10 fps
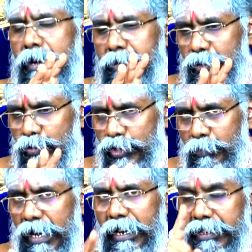தாம்பத்திய
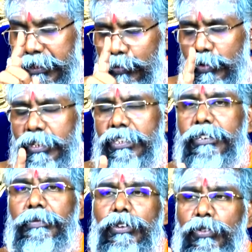தோஷம் ஆகாது இந்த
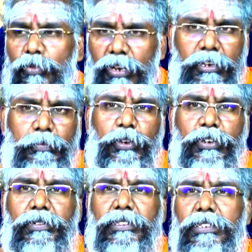ஒன்றுத்துக்கு மட்டும் கோயிலுக்கு
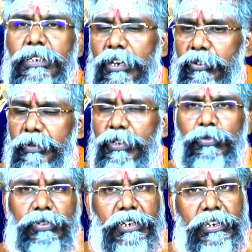போயிட்டு வந்து கணவன் மனைவி
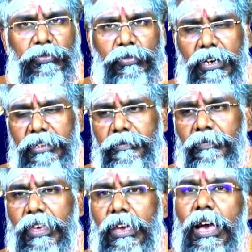ஒன்றிணையக்கூடாது
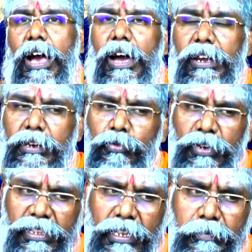ஆனால்
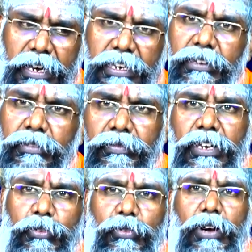குழந்த பாக்கியம்
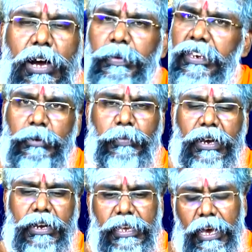வேணும் அப்படின்னு
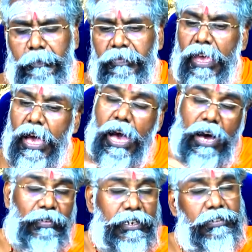இருப்பாங்க இல்லையா
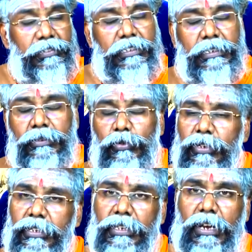அவங்க வந்து
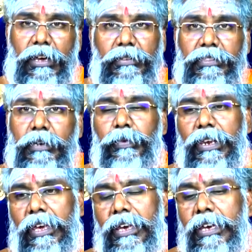ஒன்று இருந்துக்கலாம்
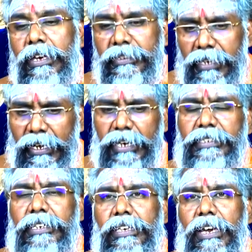தப்பில்லை
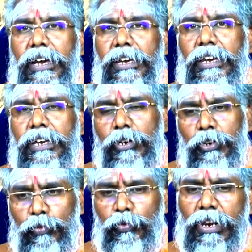சராசரியாக
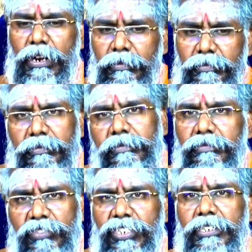உடல்
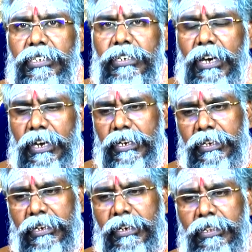விஷயத்துக்காக
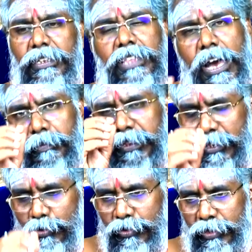இருக்கிறது
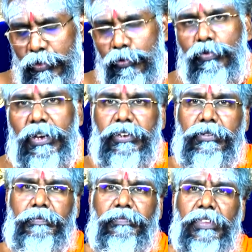தாம்பத்திய தோஷத்தை
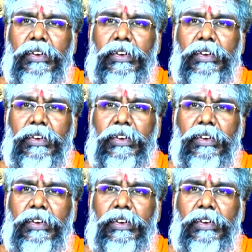உருவாக்கிடும்